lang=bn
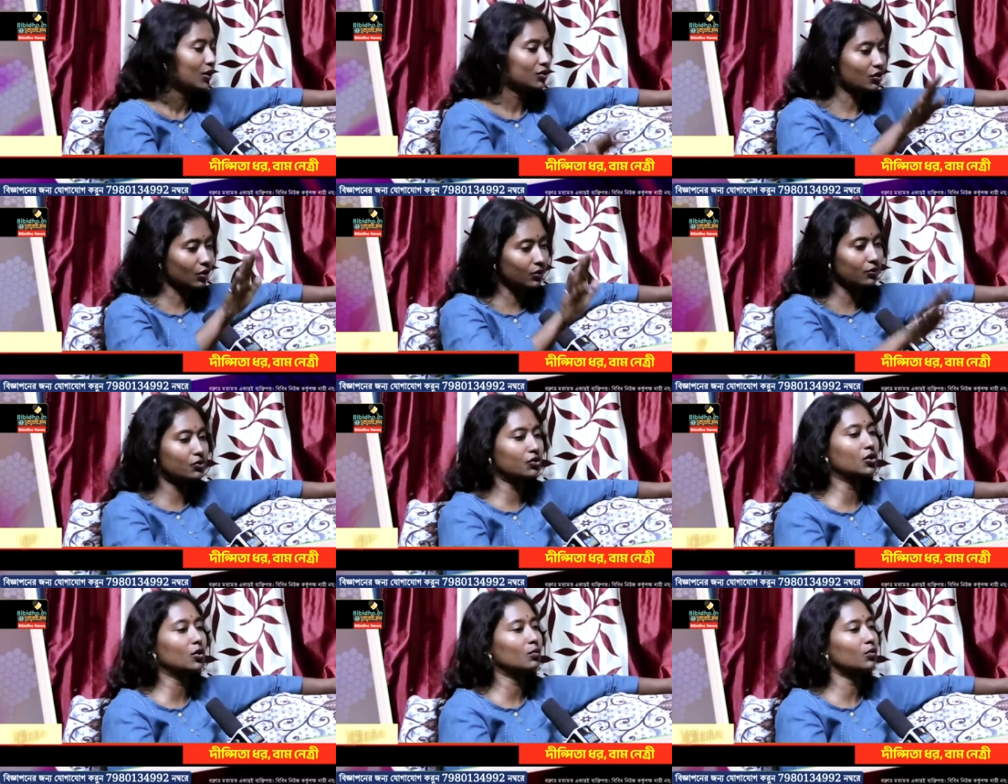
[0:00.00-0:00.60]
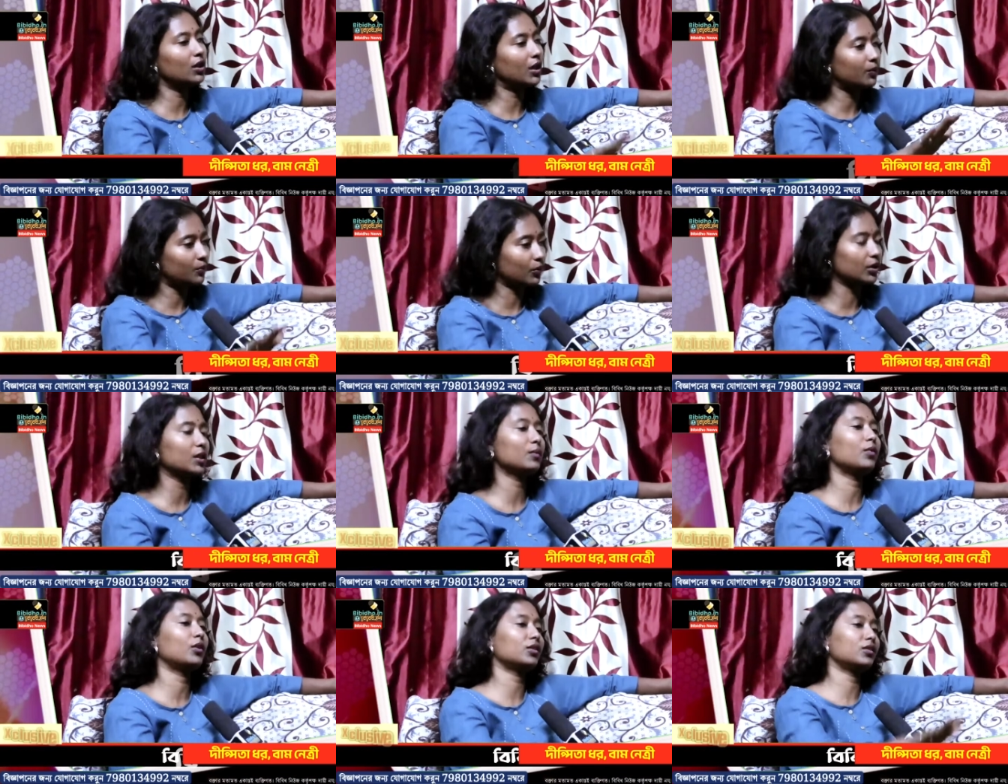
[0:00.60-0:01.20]
যখন তৃণমূলের
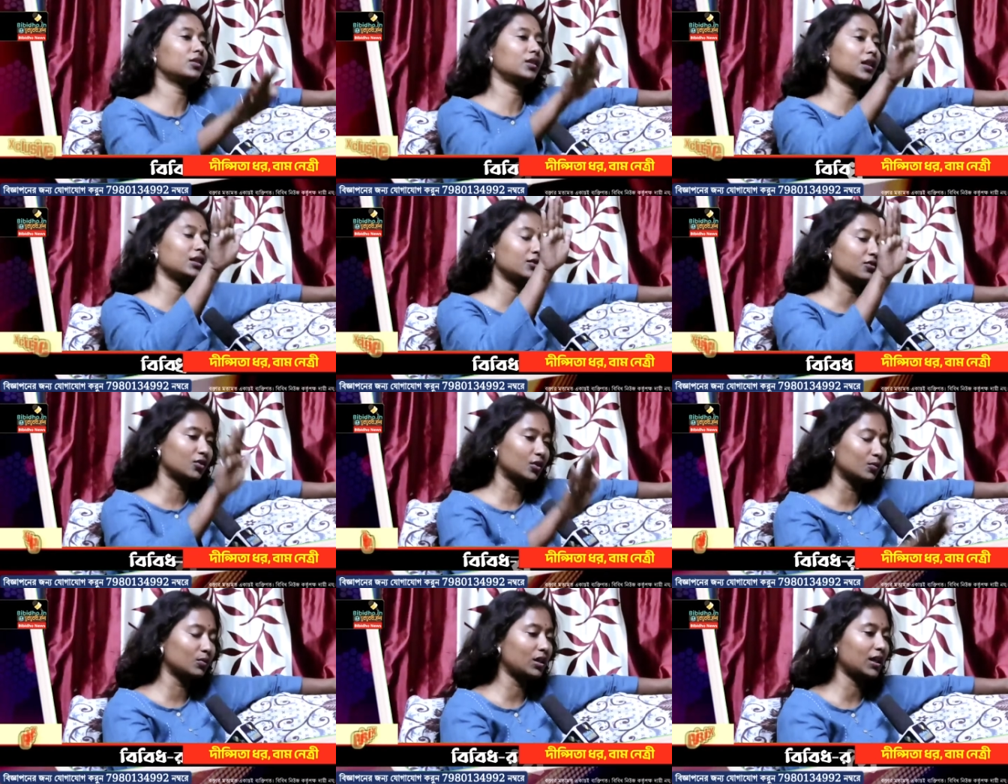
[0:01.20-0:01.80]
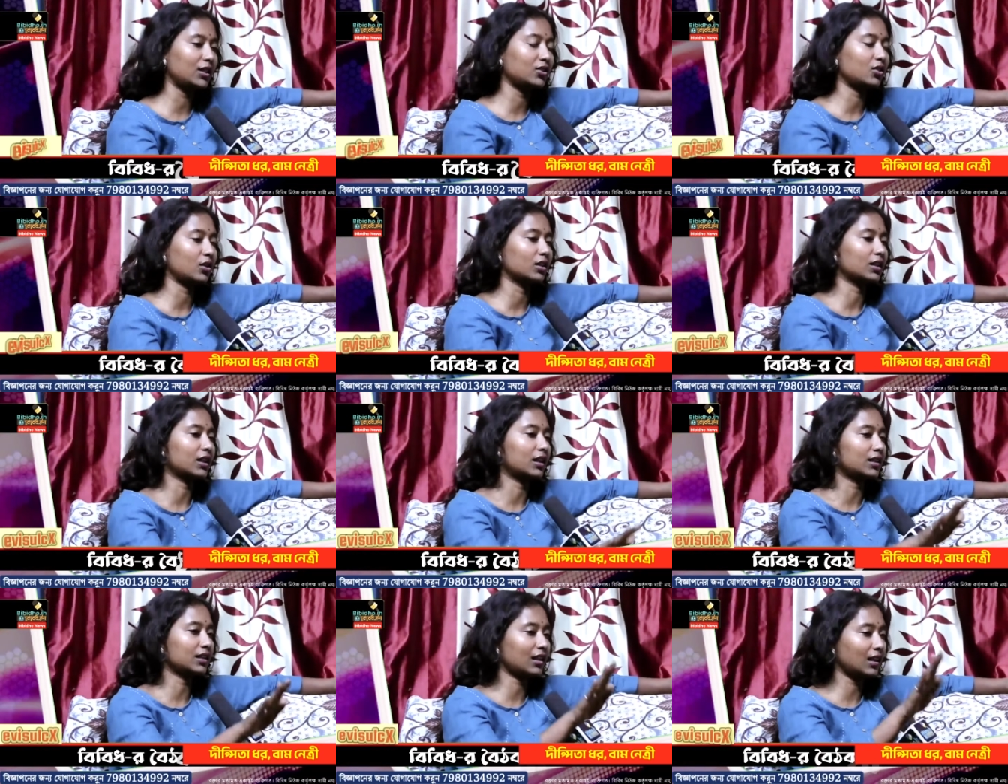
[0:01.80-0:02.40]
পরিবর্তে তৃণমূলের
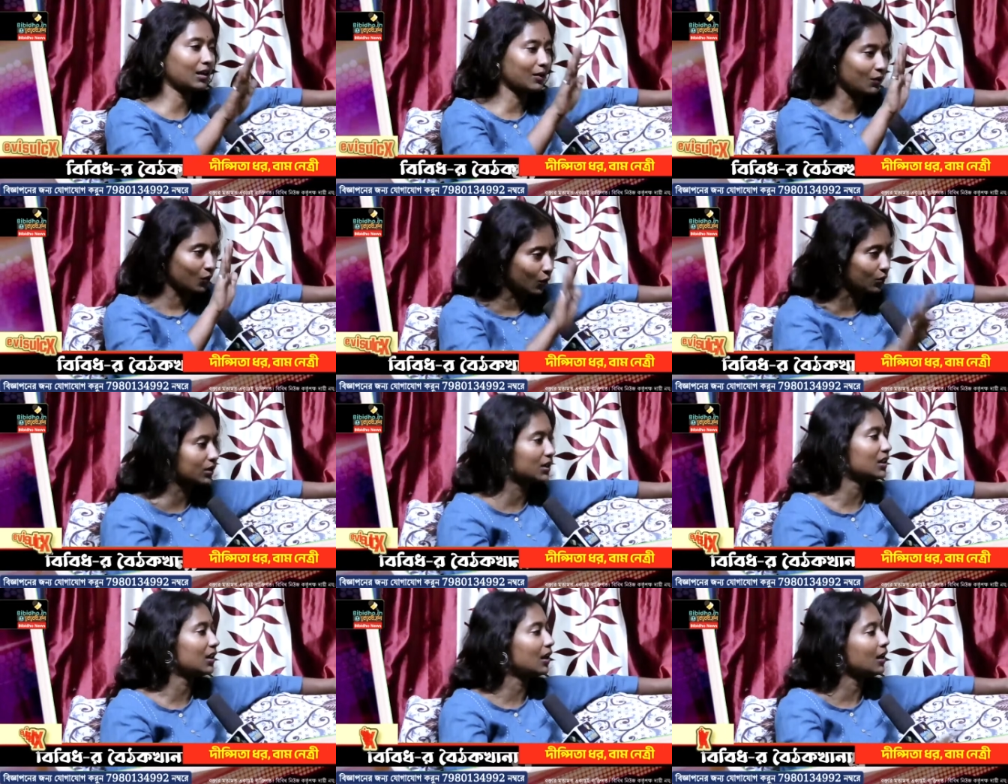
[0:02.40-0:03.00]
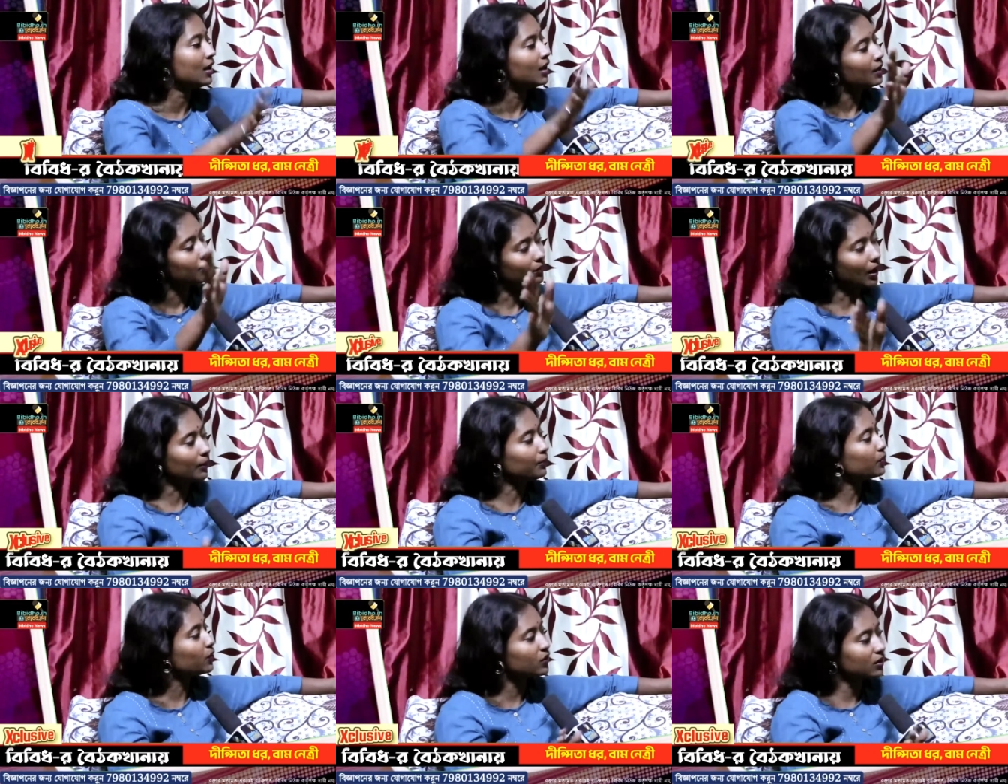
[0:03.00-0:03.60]
সরকারকে হটিয়ে
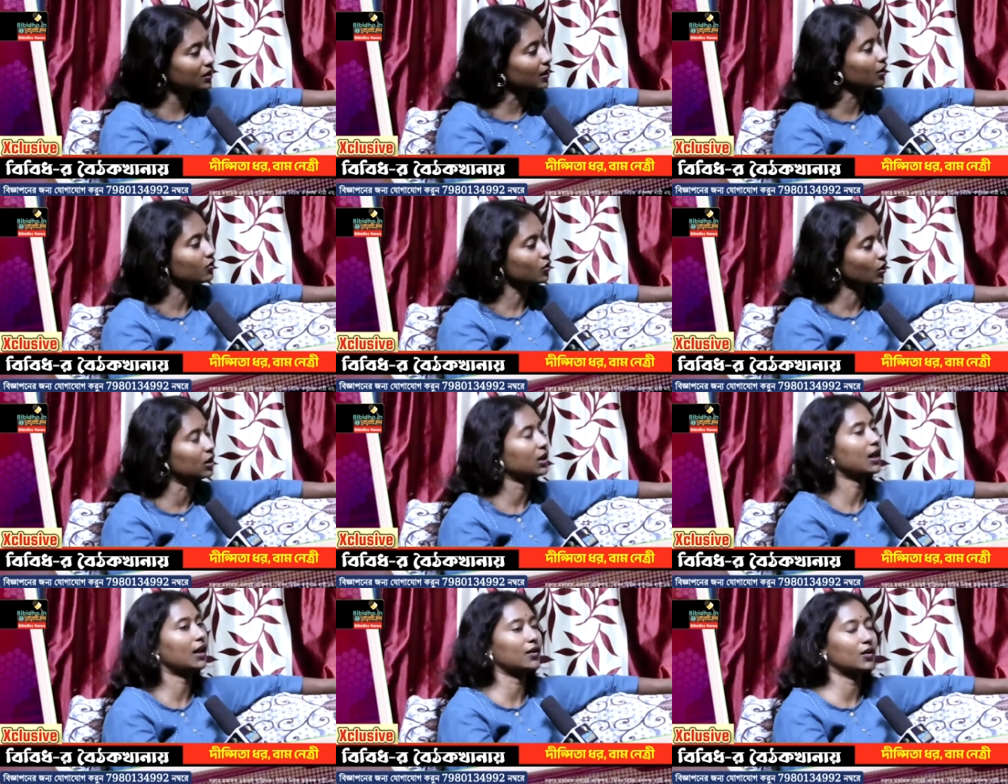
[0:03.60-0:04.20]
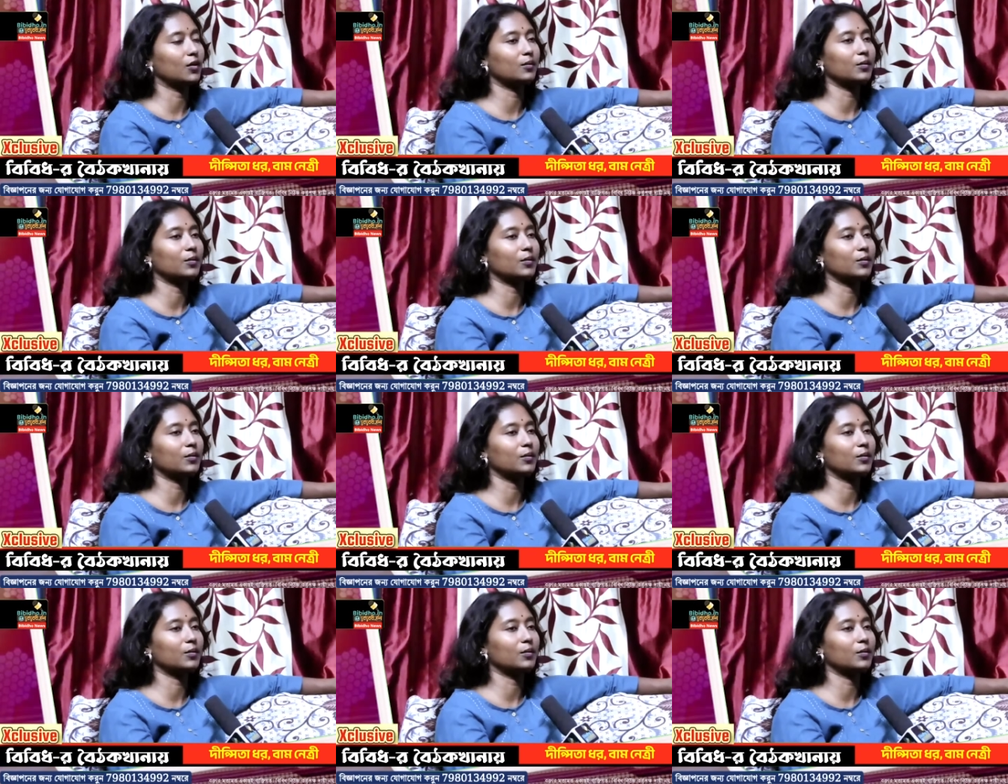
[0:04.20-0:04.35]
বামপন্থীদের সরকার